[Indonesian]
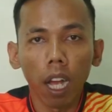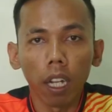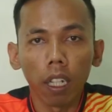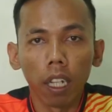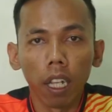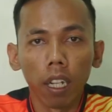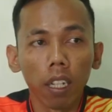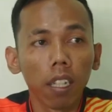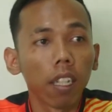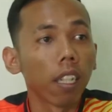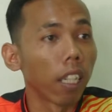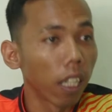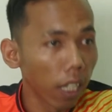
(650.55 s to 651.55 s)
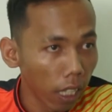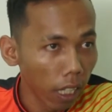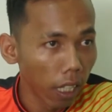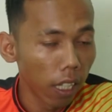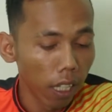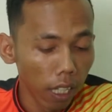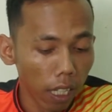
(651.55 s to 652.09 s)
agen
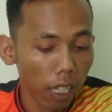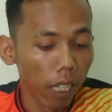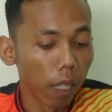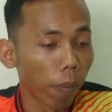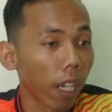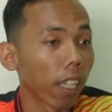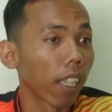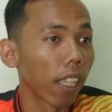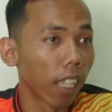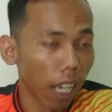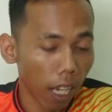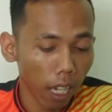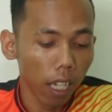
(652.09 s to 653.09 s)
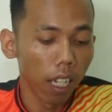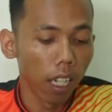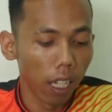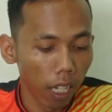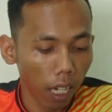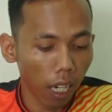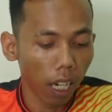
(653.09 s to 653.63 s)
sendiri pastinya
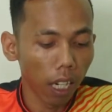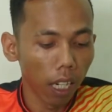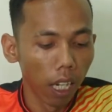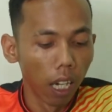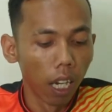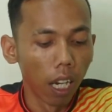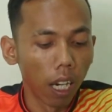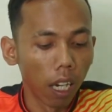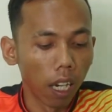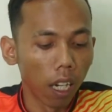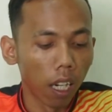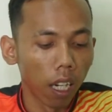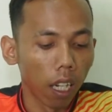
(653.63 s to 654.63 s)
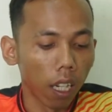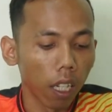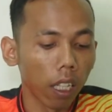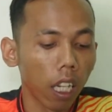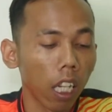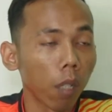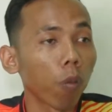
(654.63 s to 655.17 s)
ya kan uh, eh,
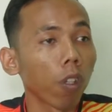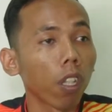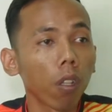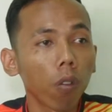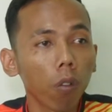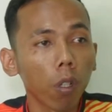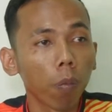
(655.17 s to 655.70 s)
Regal itu